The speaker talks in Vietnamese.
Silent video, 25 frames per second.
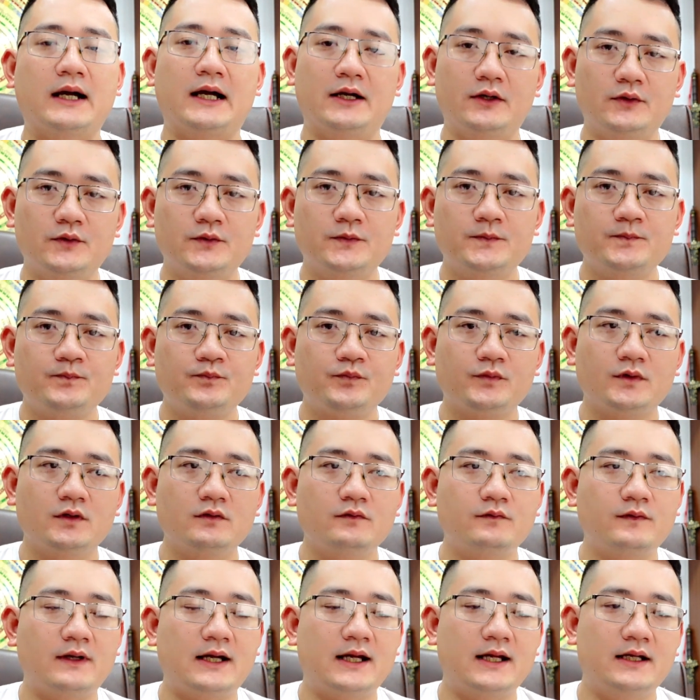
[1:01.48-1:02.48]
báo
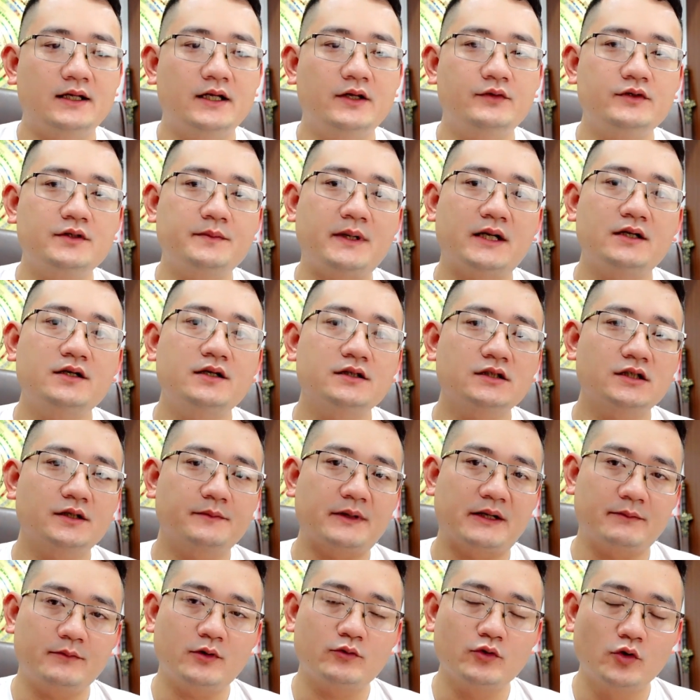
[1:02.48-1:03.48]
và nếu như bát hương này
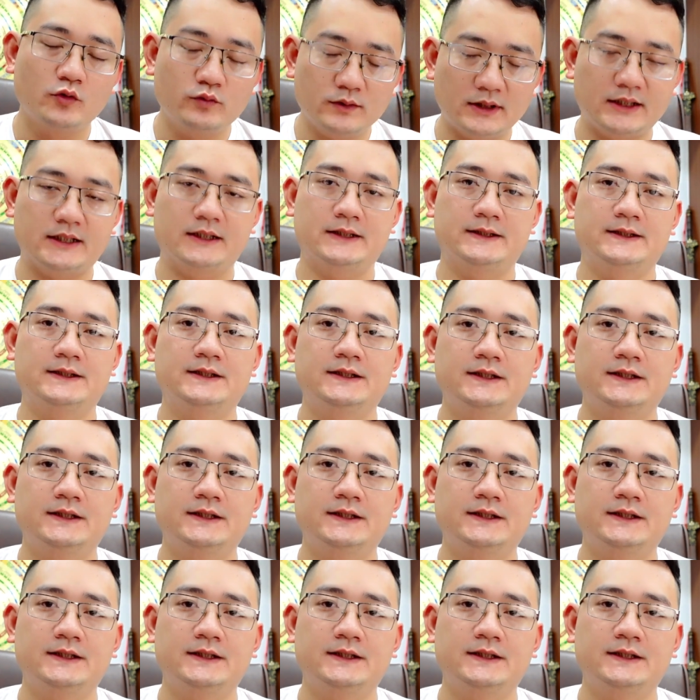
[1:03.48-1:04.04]
bạn đốt đúng này